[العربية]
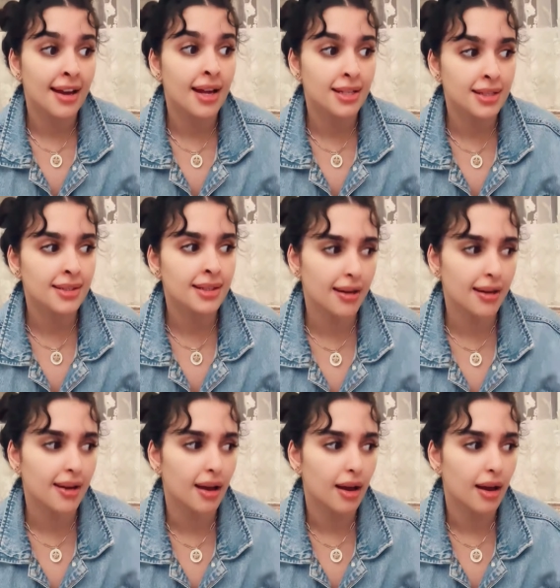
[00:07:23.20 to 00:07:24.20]
انا
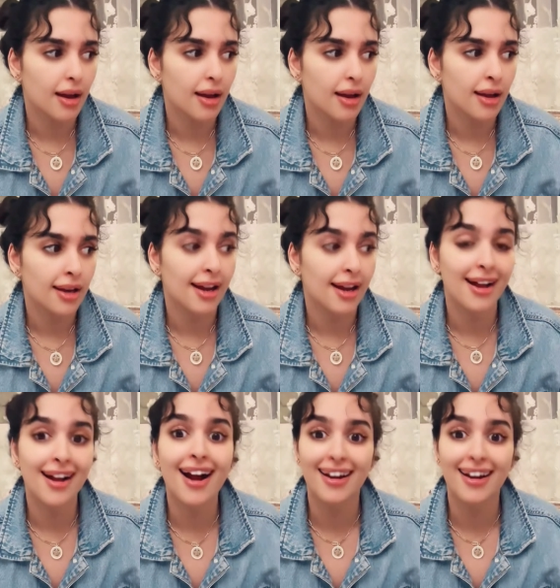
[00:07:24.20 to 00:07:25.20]
انسانه
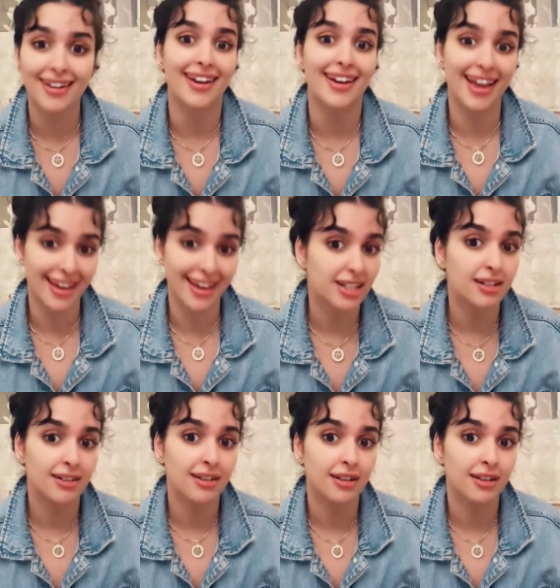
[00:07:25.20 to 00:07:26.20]
نكاره
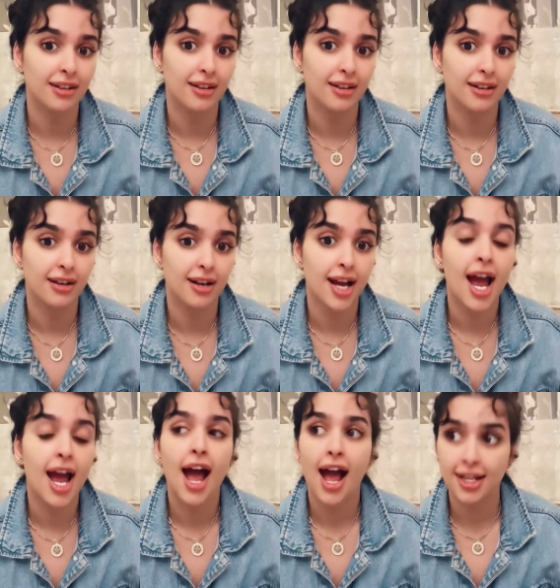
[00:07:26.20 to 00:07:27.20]
للخير
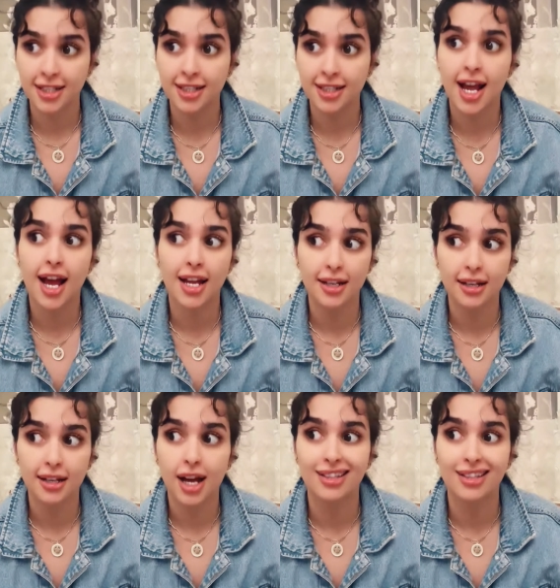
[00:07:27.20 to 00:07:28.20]

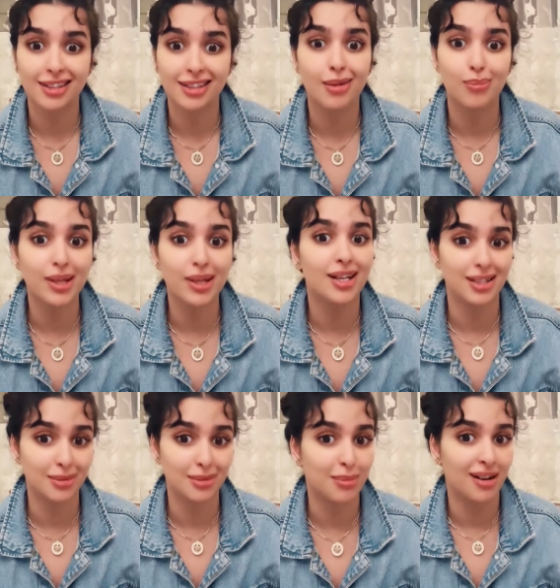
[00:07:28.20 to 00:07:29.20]
استاهل الضرب
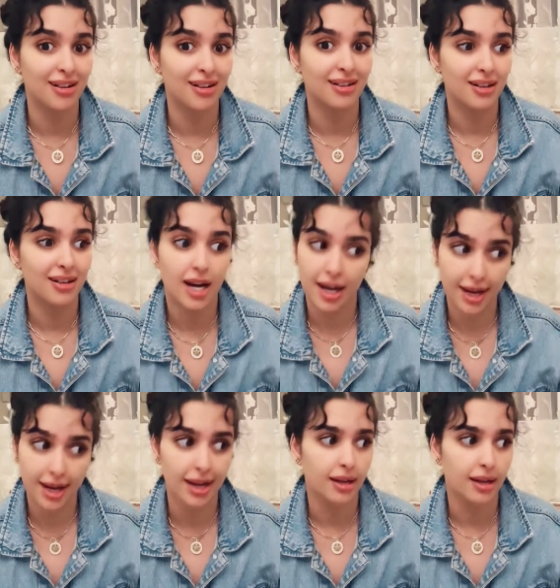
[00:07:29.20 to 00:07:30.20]
بالجزمه
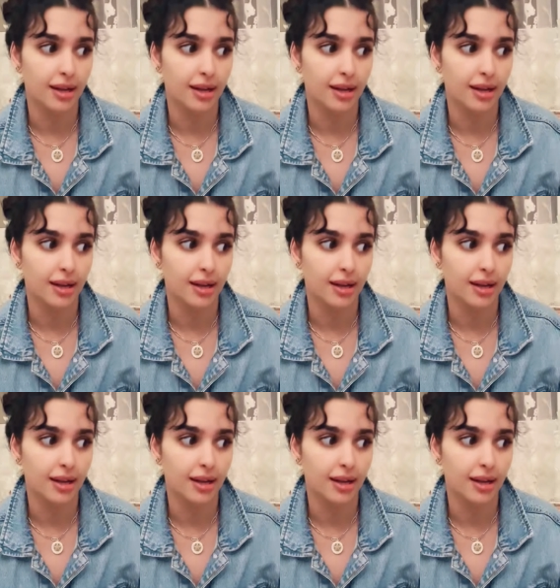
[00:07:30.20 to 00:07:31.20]

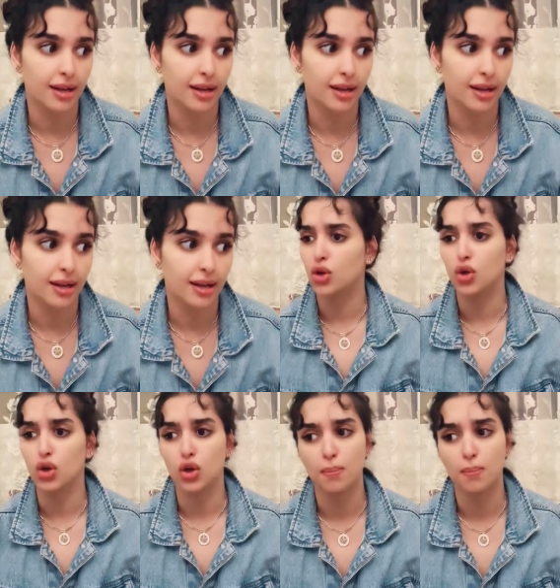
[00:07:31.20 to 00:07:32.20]
دايما تكبسوا لي
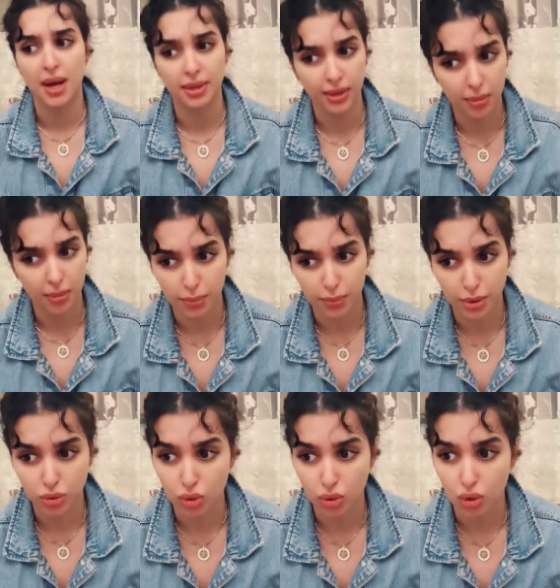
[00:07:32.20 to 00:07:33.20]
اقول لكم ما
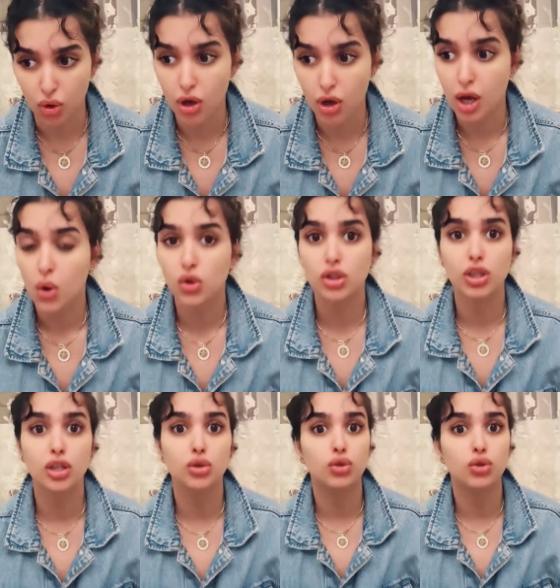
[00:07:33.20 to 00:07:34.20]
تكبسوا
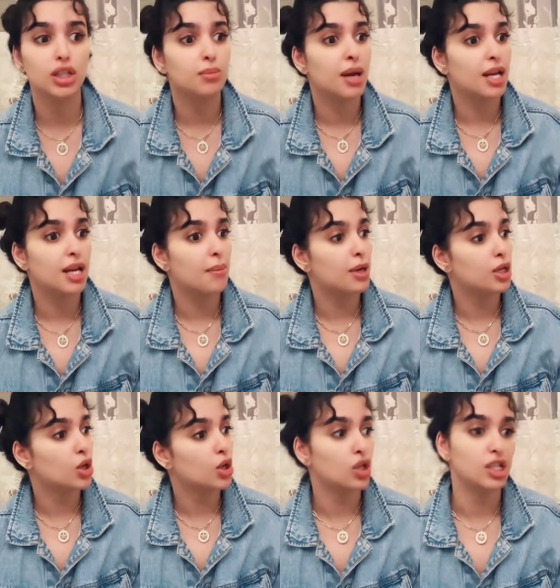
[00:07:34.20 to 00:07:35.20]
وصلتوني 8
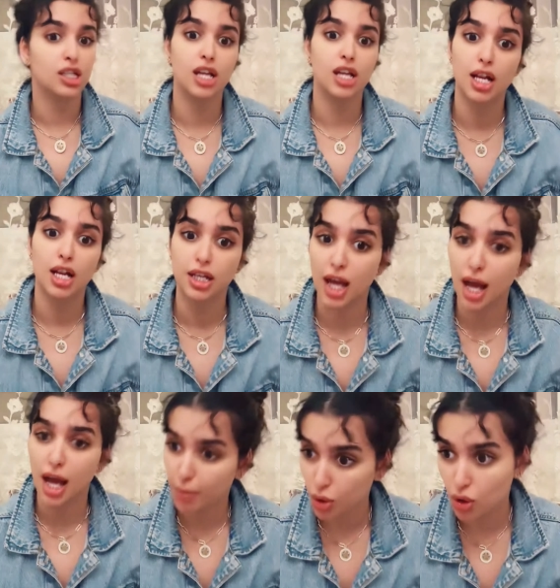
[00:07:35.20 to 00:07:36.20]
مليون
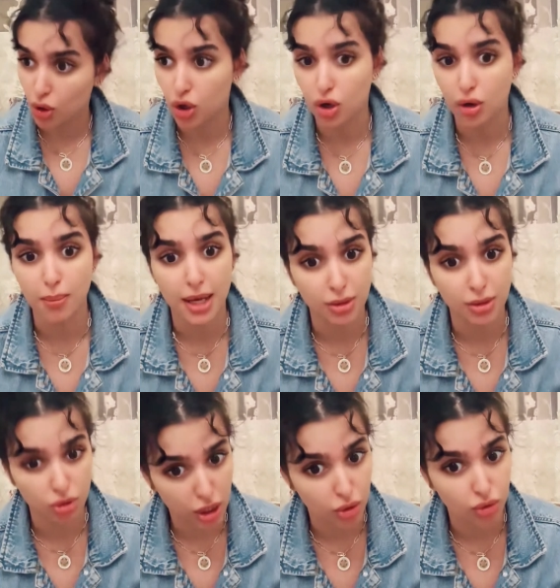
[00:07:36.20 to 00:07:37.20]
لساتني عم بقول لكم
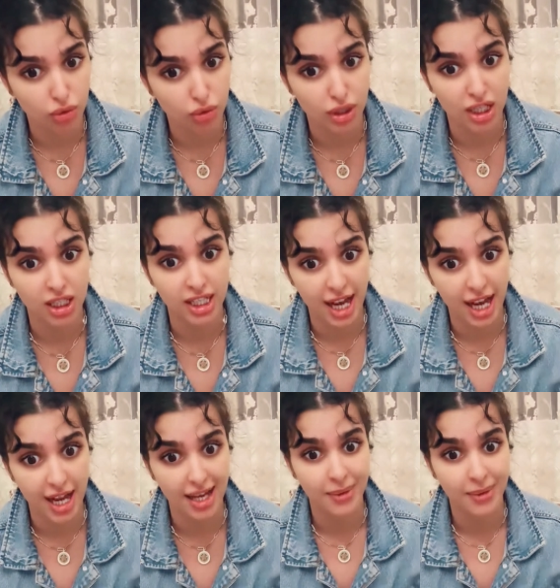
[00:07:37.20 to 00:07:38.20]
ما وصلتوني
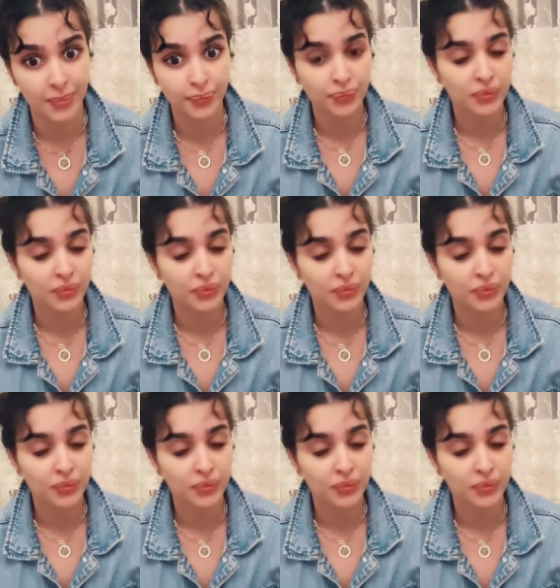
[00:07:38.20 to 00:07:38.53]
لشيء